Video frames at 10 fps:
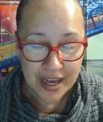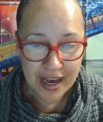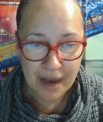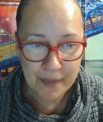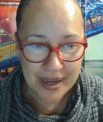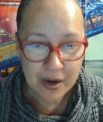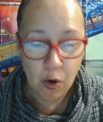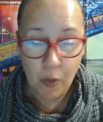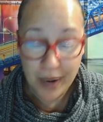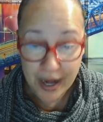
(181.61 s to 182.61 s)
amén,
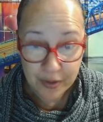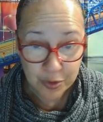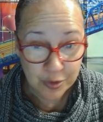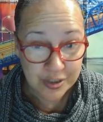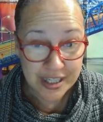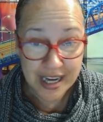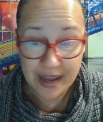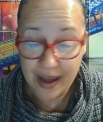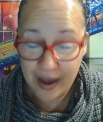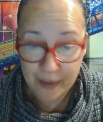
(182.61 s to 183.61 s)
obrando,
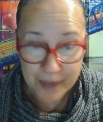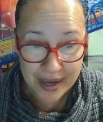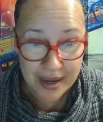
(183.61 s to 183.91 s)
siga, amén,